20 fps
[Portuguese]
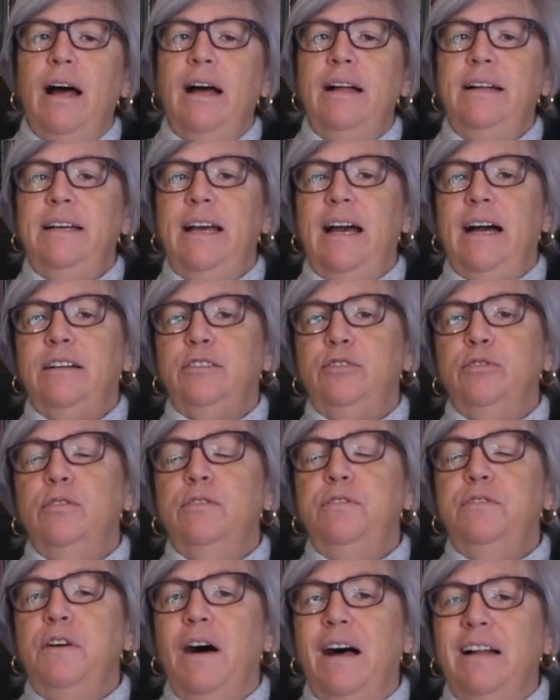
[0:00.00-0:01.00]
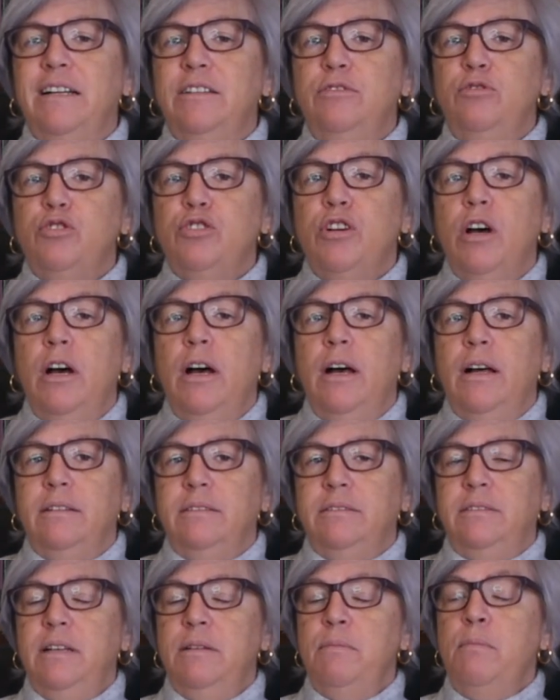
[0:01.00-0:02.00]
Anne Arnaud fala-nos
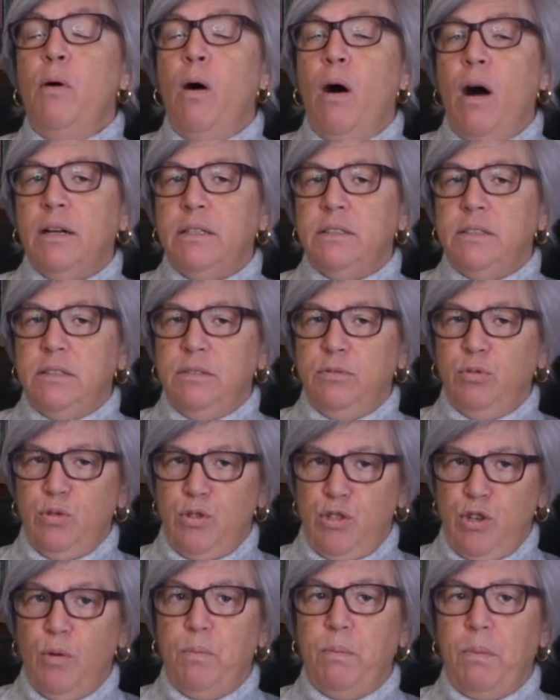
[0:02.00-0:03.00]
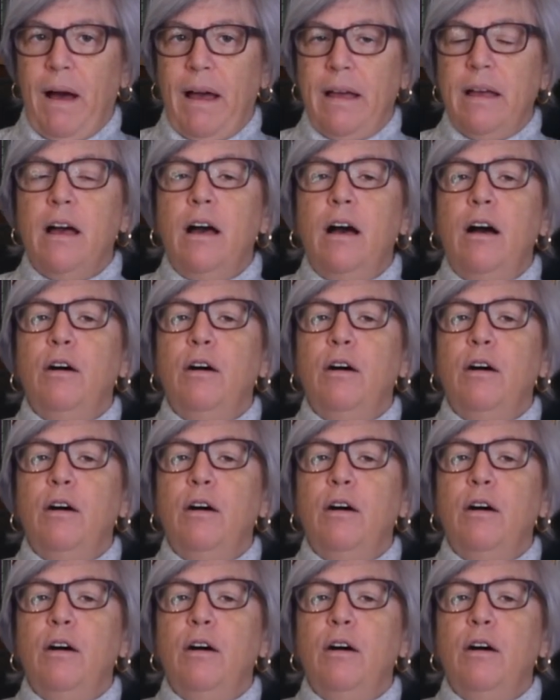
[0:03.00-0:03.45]
da morte do seu pai.